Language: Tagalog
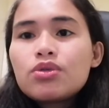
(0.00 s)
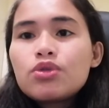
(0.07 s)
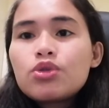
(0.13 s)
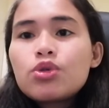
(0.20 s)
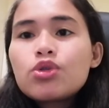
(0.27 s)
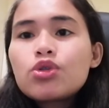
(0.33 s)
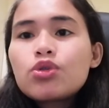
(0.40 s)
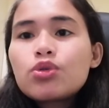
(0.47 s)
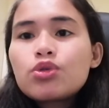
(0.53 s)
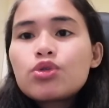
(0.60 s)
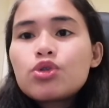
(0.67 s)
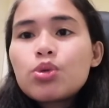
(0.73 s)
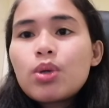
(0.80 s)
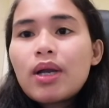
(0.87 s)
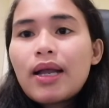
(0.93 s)
June to
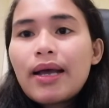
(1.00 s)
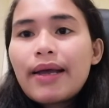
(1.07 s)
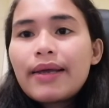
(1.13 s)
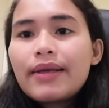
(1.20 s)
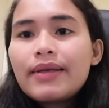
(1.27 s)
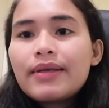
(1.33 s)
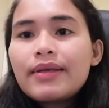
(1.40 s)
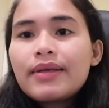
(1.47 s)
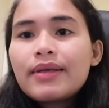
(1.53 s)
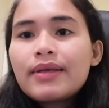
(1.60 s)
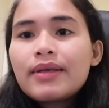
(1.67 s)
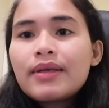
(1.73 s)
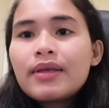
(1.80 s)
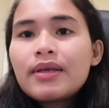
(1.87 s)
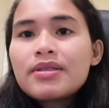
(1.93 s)
July,
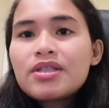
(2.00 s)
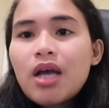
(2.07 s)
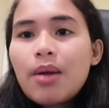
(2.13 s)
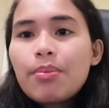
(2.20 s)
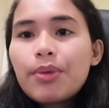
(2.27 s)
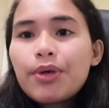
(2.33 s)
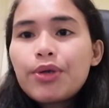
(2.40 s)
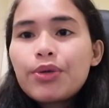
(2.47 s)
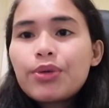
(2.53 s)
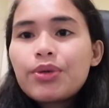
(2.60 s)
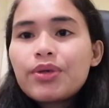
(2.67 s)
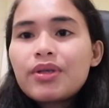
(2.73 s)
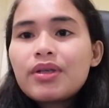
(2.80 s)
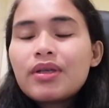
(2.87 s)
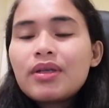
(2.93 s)
summer
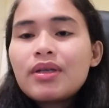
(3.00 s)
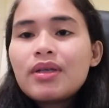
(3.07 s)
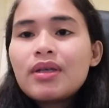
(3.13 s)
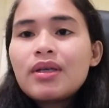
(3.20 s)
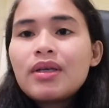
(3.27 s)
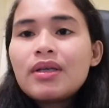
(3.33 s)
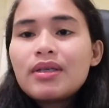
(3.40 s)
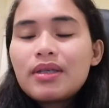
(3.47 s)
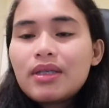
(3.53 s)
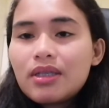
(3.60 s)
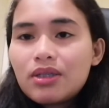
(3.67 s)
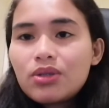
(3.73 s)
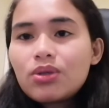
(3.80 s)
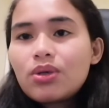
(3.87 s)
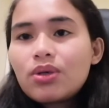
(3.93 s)
yon
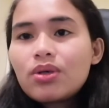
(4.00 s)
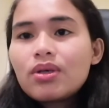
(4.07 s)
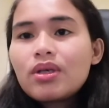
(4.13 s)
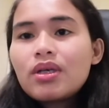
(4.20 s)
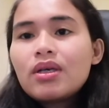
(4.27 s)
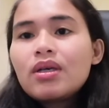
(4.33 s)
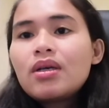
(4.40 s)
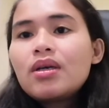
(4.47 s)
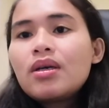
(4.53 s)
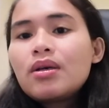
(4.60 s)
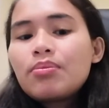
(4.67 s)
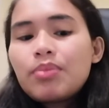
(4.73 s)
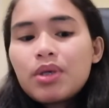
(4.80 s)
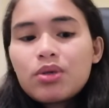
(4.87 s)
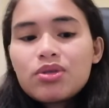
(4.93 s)
dito.
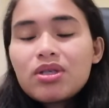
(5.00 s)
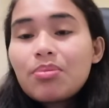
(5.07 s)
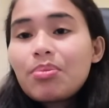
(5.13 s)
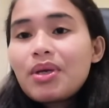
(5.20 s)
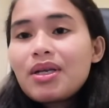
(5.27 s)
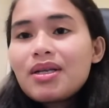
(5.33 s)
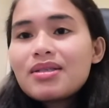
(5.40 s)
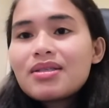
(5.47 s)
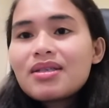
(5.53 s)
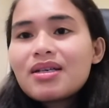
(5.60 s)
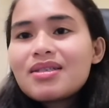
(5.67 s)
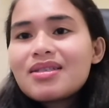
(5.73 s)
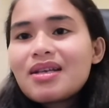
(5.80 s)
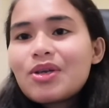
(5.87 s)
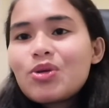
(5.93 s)
Pero sa Pinas
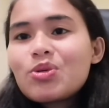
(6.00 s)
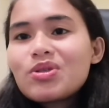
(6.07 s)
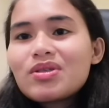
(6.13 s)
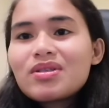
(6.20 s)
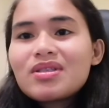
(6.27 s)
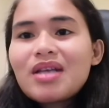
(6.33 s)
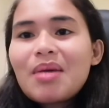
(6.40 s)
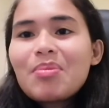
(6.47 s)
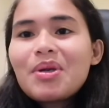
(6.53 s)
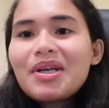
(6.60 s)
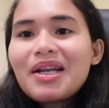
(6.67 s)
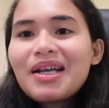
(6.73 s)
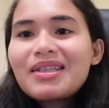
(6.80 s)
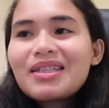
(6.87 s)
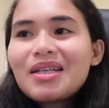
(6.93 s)
guys, yung summer
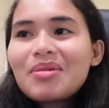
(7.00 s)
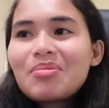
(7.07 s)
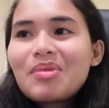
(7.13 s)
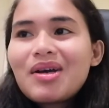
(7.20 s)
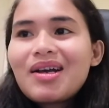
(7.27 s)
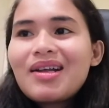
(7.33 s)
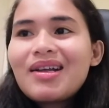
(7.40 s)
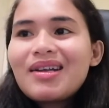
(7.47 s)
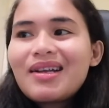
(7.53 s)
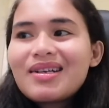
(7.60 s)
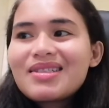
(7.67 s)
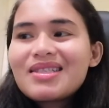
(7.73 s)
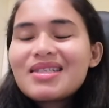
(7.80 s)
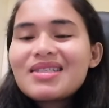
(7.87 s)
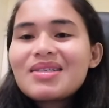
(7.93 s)
natin ma
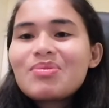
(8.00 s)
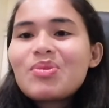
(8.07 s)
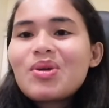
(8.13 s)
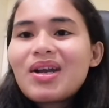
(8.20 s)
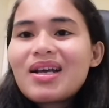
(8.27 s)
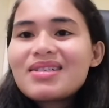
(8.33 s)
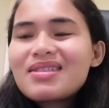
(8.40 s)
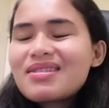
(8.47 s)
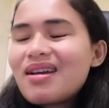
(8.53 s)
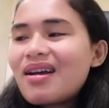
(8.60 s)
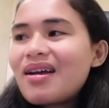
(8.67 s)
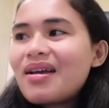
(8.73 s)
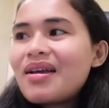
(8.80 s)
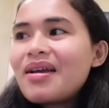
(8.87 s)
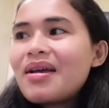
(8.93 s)
nagsisimula
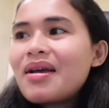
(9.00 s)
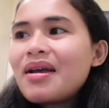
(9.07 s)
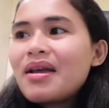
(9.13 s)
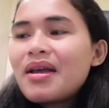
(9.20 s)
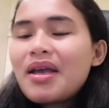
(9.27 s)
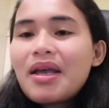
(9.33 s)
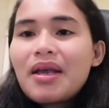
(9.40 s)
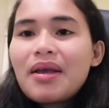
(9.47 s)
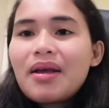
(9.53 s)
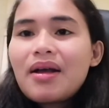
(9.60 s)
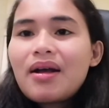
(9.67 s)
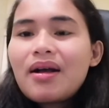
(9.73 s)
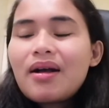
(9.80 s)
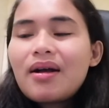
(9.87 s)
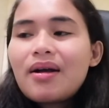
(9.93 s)
sa
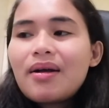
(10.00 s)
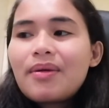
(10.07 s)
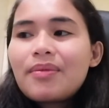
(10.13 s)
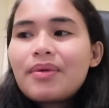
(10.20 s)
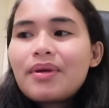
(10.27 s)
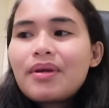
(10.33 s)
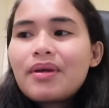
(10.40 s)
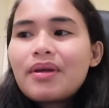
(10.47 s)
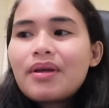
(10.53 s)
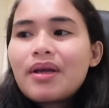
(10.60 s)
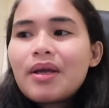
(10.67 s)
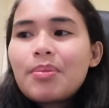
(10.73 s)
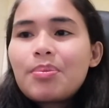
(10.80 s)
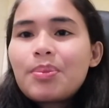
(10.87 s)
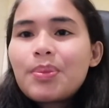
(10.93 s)
uh,
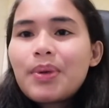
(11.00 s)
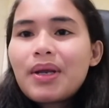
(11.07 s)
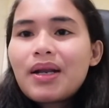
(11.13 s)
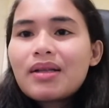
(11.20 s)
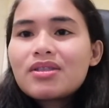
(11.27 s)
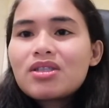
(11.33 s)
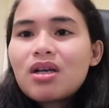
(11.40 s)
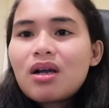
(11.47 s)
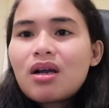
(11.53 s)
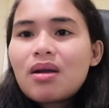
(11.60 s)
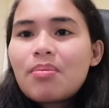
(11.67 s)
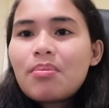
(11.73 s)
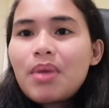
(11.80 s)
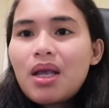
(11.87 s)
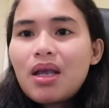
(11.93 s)
April, tsaka
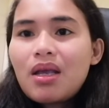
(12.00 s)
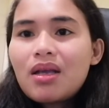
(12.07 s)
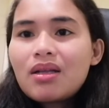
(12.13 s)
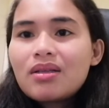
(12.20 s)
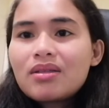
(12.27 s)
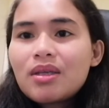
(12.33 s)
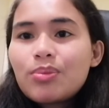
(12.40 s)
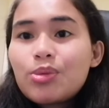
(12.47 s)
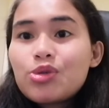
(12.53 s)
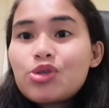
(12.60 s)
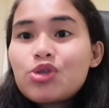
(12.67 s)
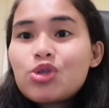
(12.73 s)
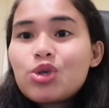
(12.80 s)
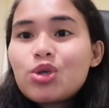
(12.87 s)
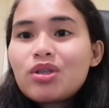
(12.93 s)
May. Tapos
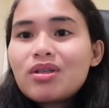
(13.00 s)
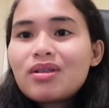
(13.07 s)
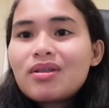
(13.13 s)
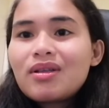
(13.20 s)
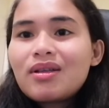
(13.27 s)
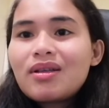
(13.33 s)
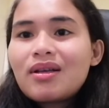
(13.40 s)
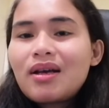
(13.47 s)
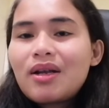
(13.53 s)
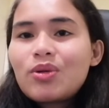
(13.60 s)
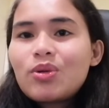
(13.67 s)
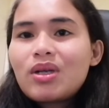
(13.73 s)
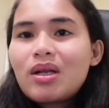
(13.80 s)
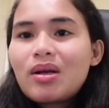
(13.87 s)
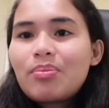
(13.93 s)
June, ano
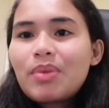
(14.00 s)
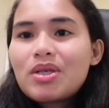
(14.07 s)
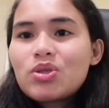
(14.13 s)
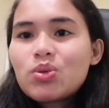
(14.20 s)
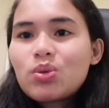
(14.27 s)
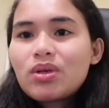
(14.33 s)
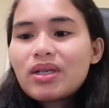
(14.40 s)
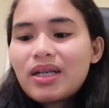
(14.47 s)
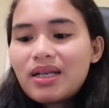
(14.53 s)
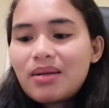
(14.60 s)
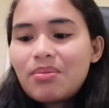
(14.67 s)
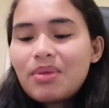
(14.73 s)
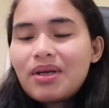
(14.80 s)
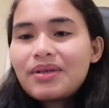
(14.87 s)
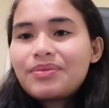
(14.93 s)
na, pasok na
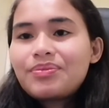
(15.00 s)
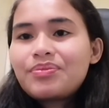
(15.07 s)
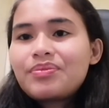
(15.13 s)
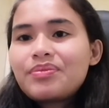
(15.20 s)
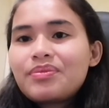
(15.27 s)
naman.